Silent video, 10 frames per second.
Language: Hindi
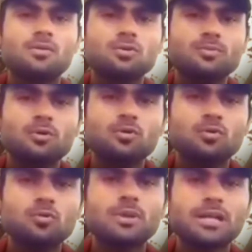उस पर
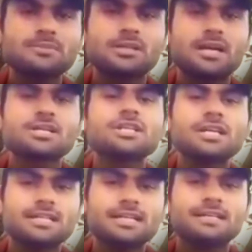ऊपर आदमी खड़ा
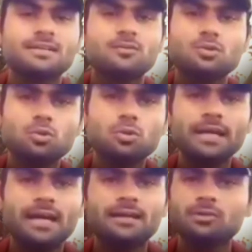स्टेज है वो झुक
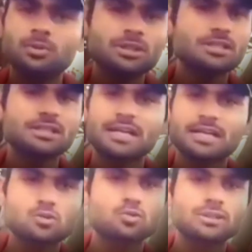गया तो पता चलता
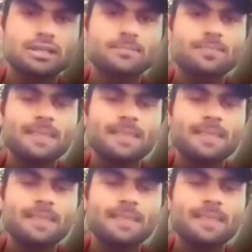कैसे झुकता है